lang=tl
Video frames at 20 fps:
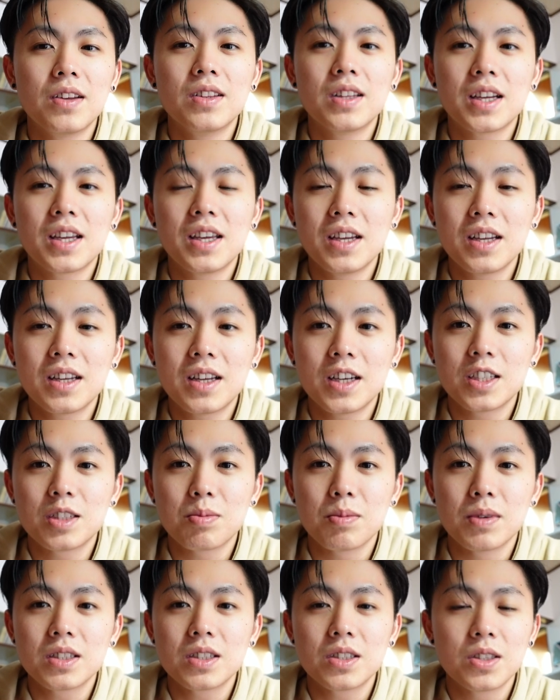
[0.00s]
naging
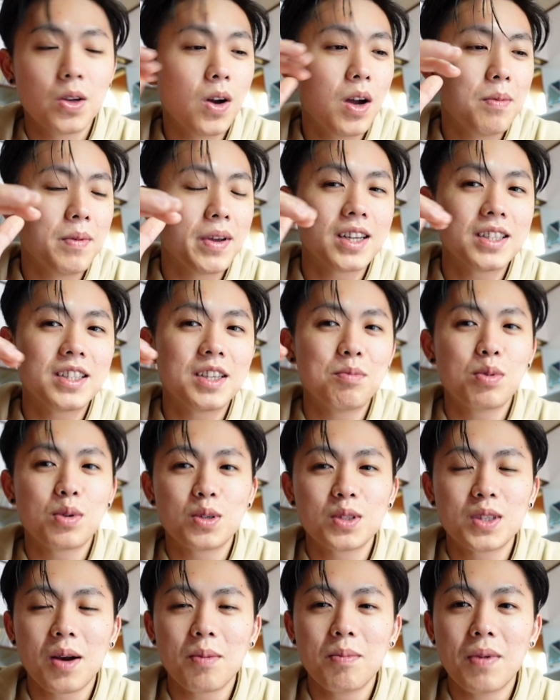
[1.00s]
Christmas nyo kami kasi puro
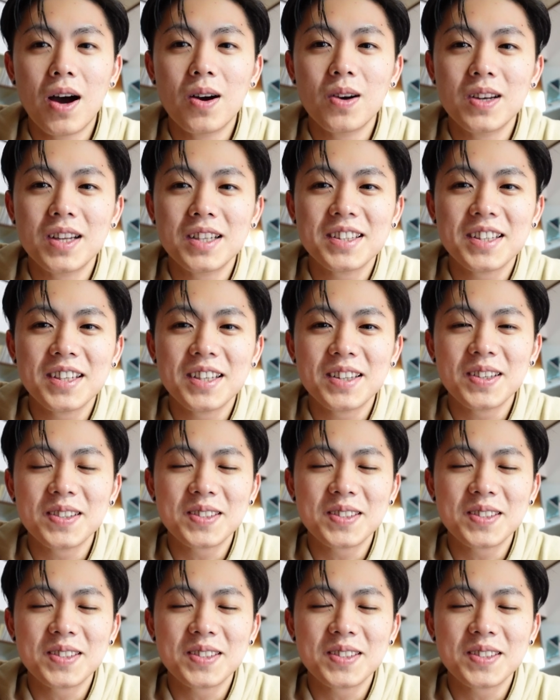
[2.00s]
trabaho lang dito.